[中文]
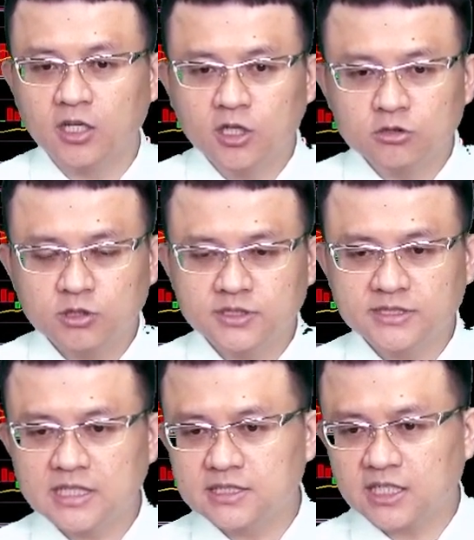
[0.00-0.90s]
所以在
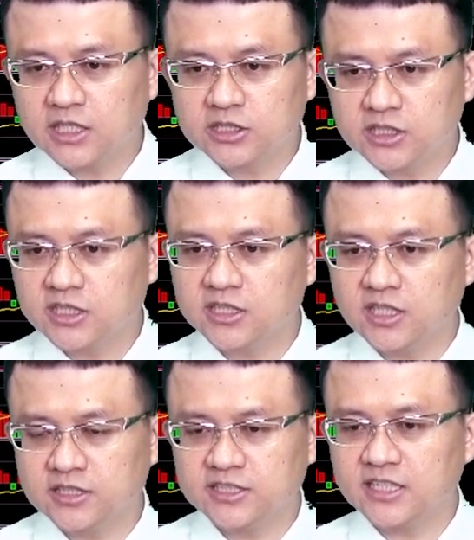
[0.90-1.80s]
这样的呃
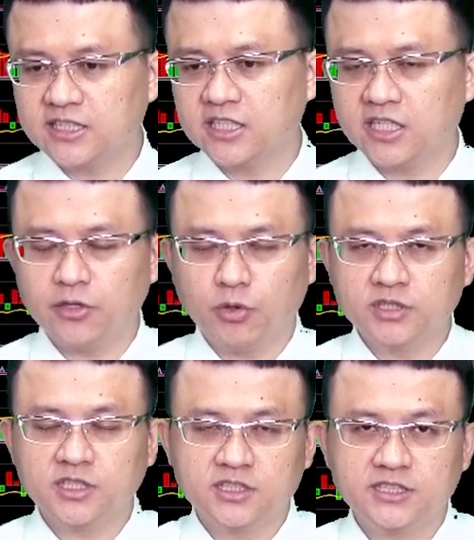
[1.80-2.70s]
这样的一个原则
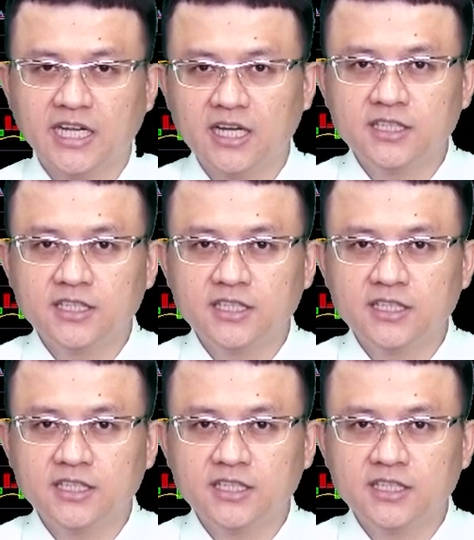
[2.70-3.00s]
之下，